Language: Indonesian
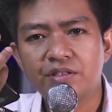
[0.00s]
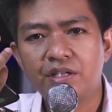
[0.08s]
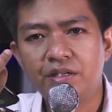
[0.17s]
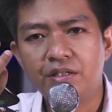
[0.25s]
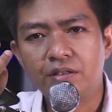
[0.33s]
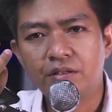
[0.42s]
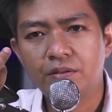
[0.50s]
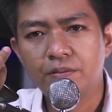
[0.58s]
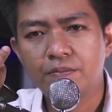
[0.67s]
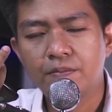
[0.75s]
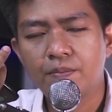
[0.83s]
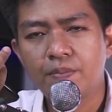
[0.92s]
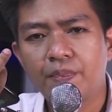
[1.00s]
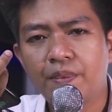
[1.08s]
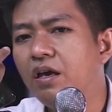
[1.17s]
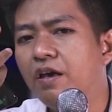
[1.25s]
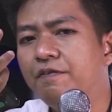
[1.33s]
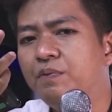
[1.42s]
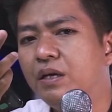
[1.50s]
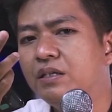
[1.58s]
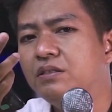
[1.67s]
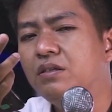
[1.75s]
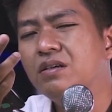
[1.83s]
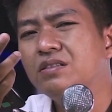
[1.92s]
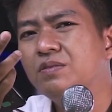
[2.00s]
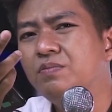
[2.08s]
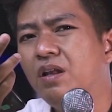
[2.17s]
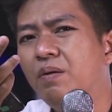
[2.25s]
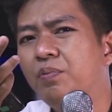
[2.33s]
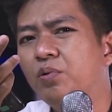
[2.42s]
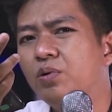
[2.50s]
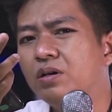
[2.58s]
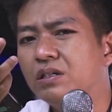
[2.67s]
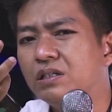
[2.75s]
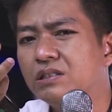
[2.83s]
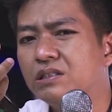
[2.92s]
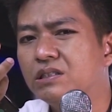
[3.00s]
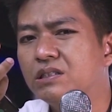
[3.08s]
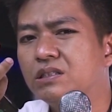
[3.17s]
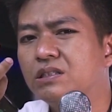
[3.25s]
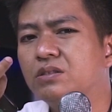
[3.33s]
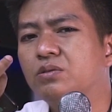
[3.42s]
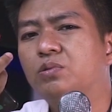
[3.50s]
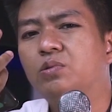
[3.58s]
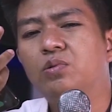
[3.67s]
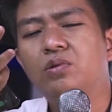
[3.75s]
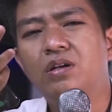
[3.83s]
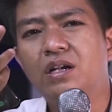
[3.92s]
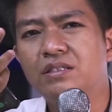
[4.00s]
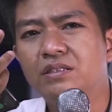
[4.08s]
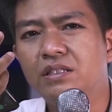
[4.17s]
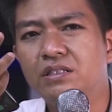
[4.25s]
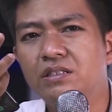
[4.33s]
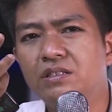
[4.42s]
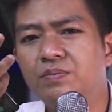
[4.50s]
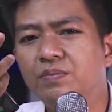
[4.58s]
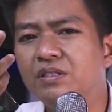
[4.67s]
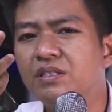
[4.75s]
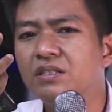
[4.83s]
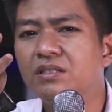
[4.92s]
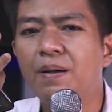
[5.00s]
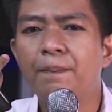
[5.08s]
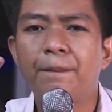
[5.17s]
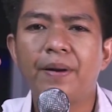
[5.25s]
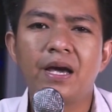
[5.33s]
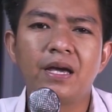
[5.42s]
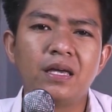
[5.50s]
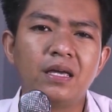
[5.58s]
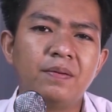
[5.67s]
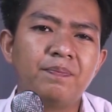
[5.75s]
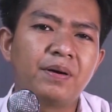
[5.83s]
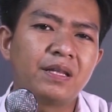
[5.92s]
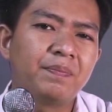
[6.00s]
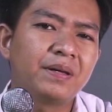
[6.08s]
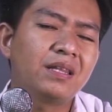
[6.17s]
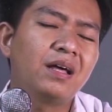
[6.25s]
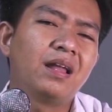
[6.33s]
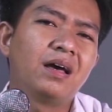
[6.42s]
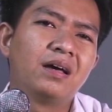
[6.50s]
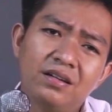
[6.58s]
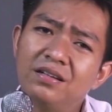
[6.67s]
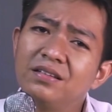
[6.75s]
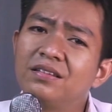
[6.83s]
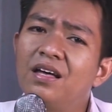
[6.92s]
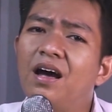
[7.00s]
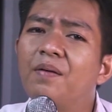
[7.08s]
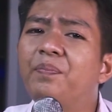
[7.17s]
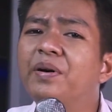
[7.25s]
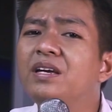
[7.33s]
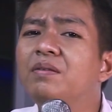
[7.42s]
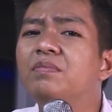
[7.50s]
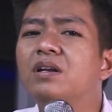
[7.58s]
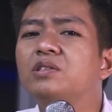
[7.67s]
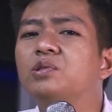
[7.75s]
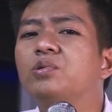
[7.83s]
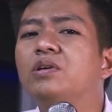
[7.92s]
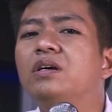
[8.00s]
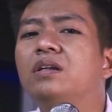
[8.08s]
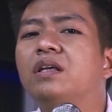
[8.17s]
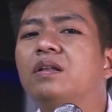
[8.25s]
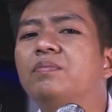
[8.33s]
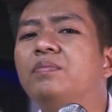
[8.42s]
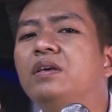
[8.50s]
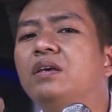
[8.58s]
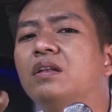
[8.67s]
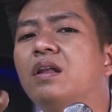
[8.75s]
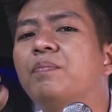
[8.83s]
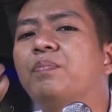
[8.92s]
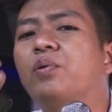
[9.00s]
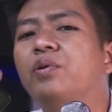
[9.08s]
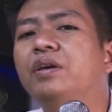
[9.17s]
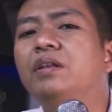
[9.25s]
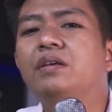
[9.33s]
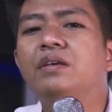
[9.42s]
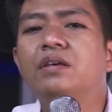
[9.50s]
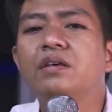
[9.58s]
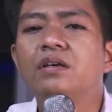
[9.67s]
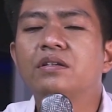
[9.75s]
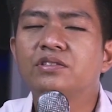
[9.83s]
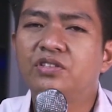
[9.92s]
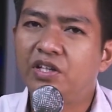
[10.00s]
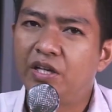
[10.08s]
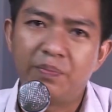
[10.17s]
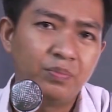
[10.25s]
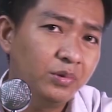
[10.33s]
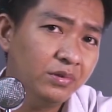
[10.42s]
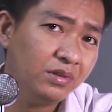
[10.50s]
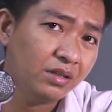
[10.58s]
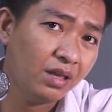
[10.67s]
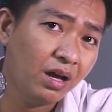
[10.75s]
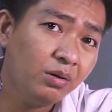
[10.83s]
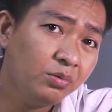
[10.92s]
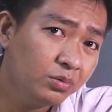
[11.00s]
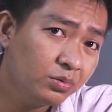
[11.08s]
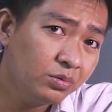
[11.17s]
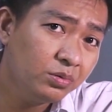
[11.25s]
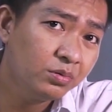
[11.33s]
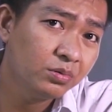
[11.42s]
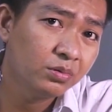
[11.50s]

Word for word: terjadi. FPS yang 90 Hz turun drastis, bisa sampai patah-patah lah. Entah apa yang merasuki Realme 6 Pro ini, saya pun tak tahu,